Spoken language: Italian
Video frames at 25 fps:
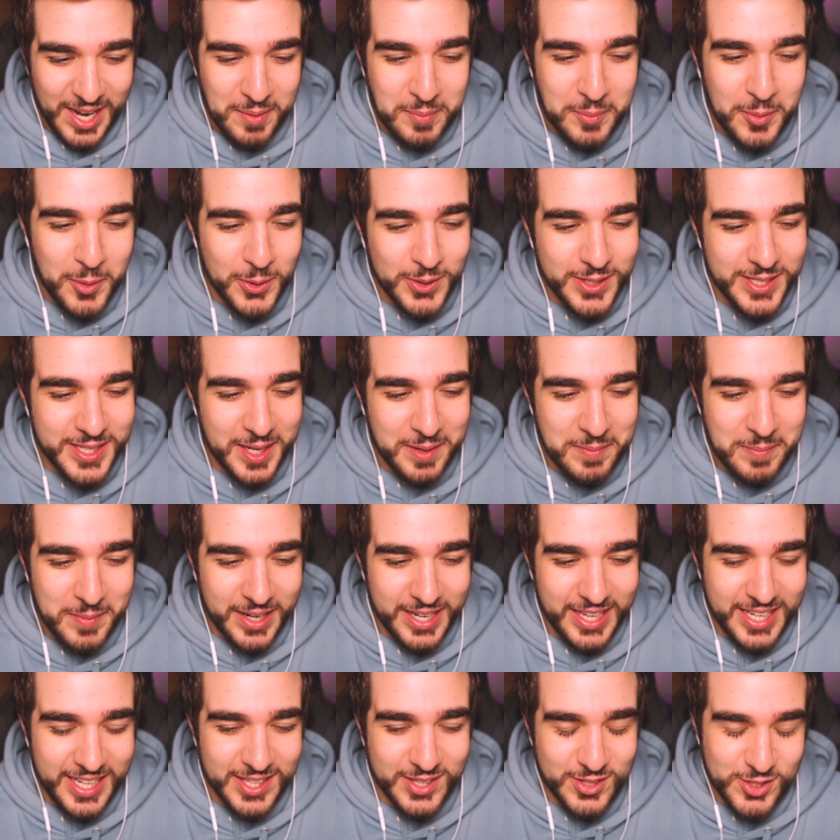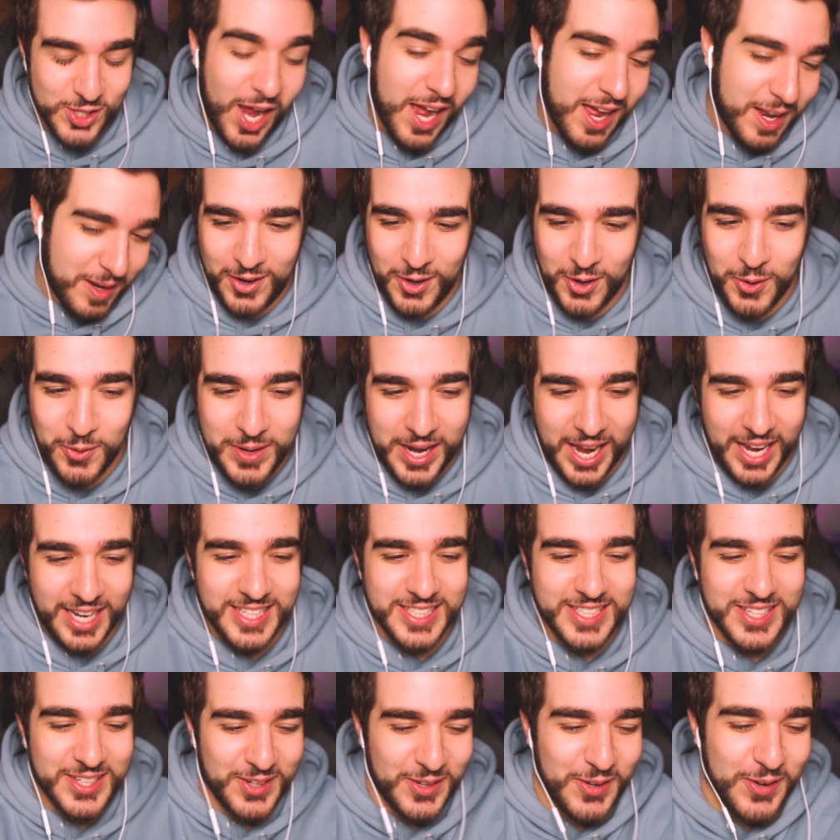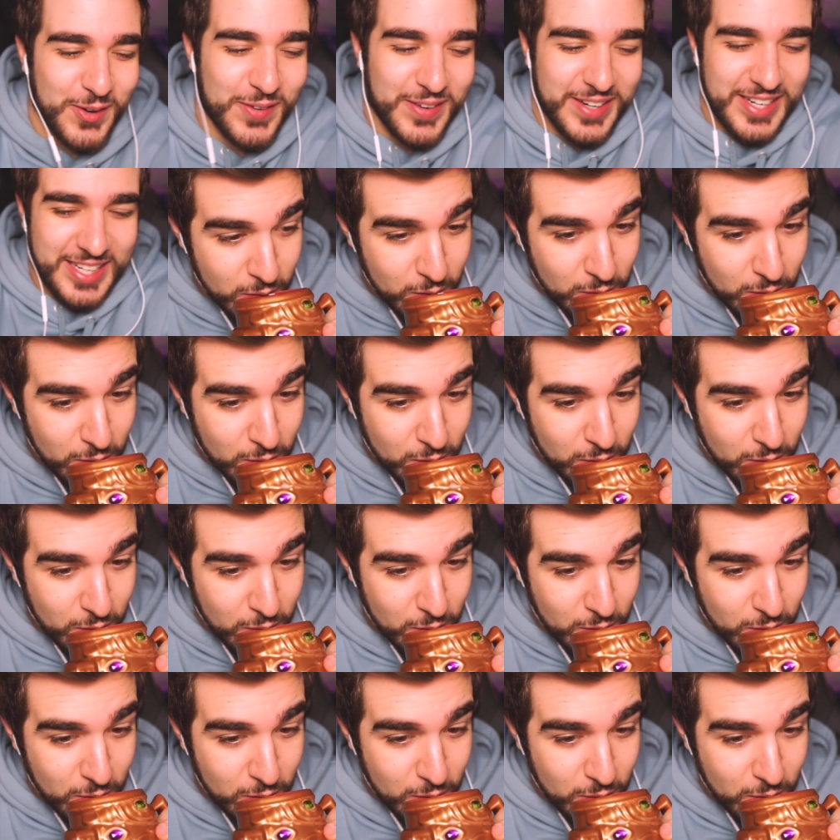moglie e il marito, cioè lui è il eh, clone. Eh,